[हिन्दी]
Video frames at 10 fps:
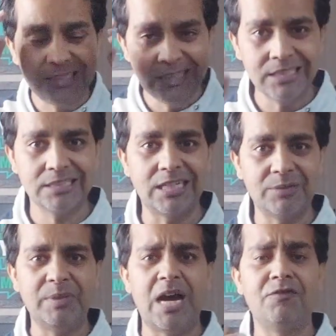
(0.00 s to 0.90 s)
जिनके साथ
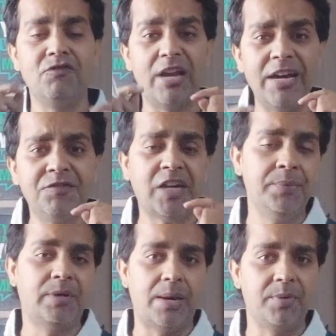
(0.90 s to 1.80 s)
में आप लाइफ टाइम
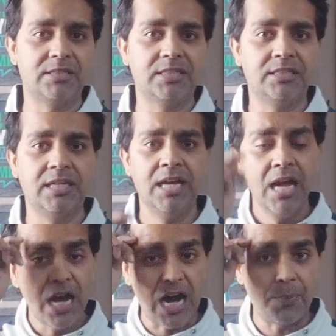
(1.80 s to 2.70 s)
काम कर सकते
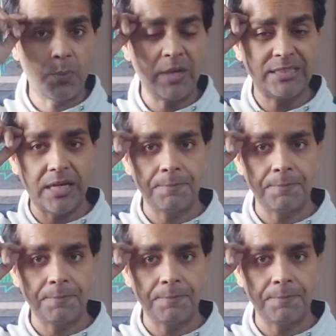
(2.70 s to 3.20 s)
हैं आप किस